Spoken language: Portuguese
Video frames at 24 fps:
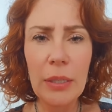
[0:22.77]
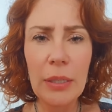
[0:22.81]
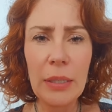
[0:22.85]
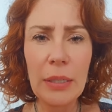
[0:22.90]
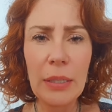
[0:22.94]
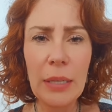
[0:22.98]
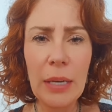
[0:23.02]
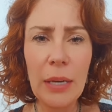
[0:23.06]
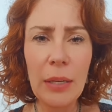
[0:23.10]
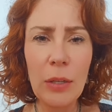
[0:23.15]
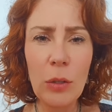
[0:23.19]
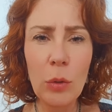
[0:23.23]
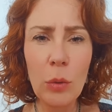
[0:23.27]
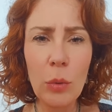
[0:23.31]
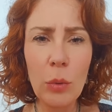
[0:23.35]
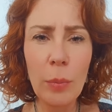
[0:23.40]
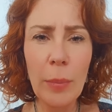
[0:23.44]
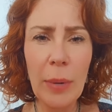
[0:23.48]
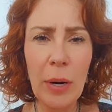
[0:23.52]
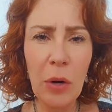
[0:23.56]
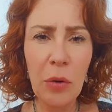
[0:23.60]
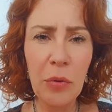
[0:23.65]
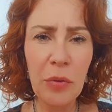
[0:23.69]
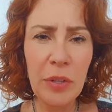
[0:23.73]
e aí o
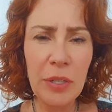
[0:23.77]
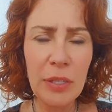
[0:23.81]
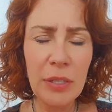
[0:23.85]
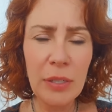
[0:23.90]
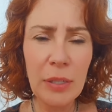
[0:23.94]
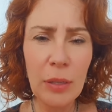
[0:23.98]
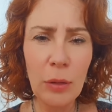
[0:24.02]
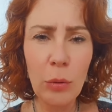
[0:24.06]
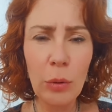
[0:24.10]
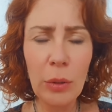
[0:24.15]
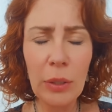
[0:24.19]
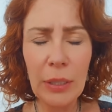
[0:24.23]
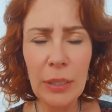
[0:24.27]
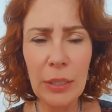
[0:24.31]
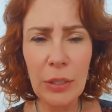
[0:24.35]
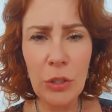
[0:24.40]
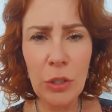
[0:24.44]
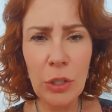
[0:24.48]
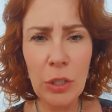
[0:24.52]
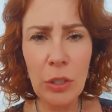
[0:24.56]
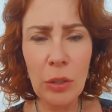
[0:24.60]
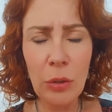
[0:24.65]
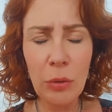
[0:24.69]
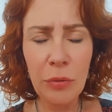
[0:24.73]
Marco Feliciano e o
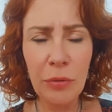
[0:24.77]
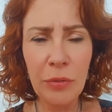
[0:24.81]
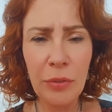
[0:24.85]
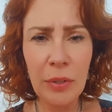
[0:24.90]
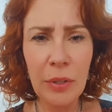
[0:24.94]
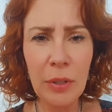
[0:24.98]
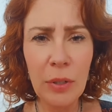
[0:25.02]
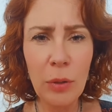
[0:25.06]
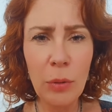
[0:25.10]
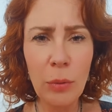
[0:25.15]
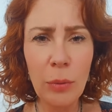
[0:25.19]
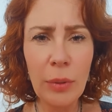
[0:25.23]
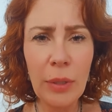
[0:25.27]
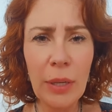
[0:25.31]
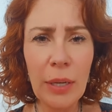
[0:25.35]
Cleitinho vão,